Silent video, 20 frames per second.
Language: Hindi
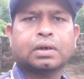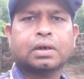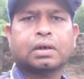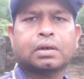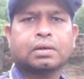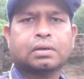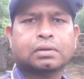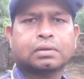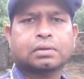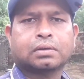
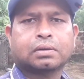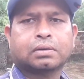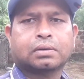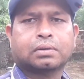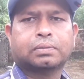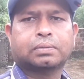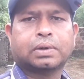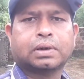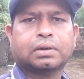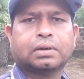एक जगह
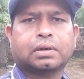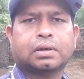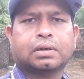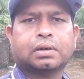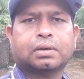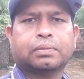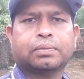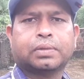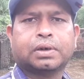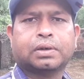विनोद
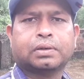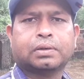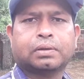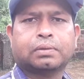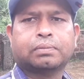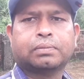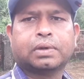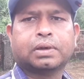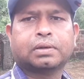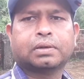
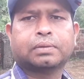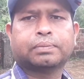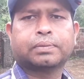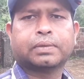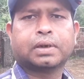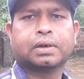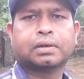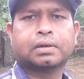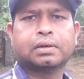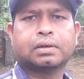लिखा गया
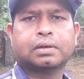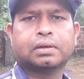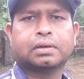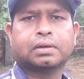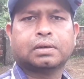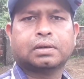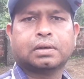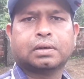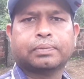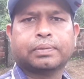दोस्तों
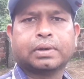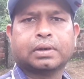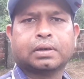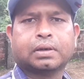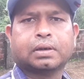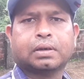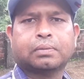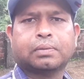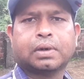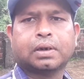
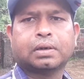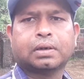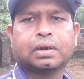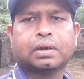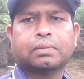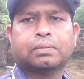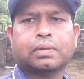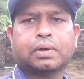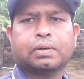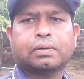तो
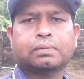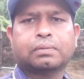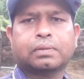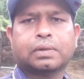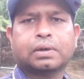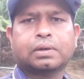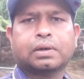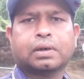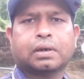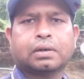विनोद की
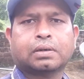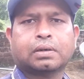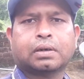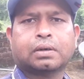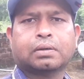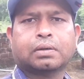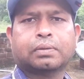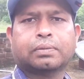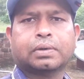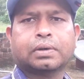चर्चा चलने
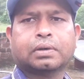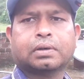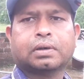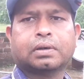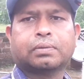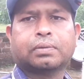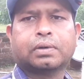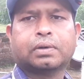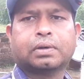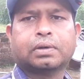लगी
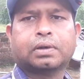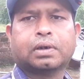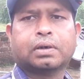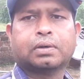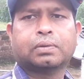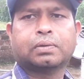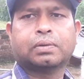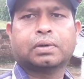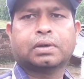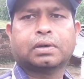ऐसा
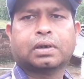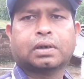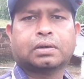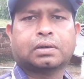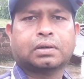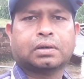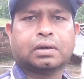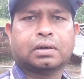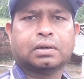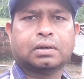कुछ भी
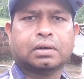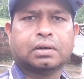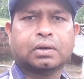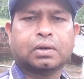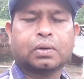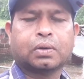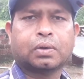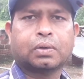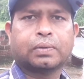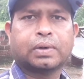नहीं है
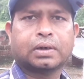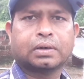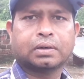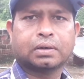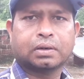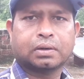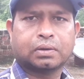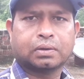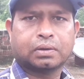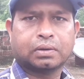
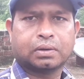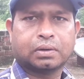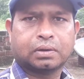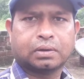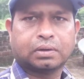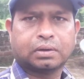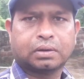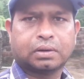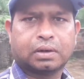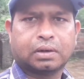आप
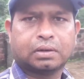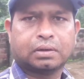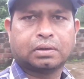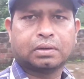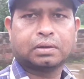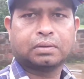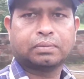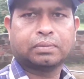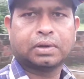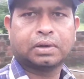पूरा
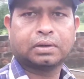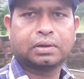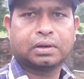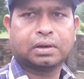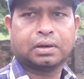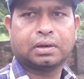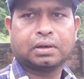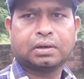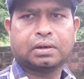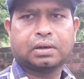जाकर
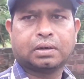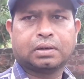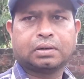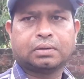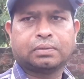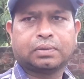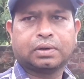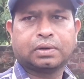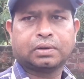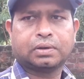विनोद थारू
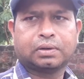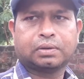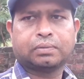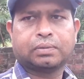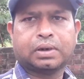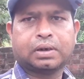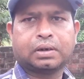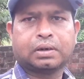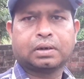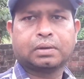के नाम से
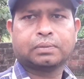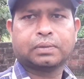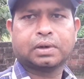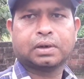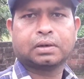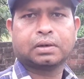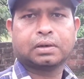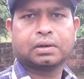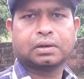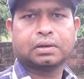वीडियो देख
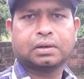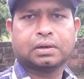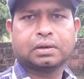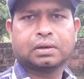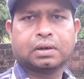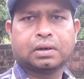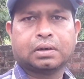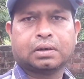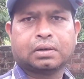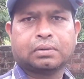सकते
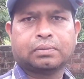हो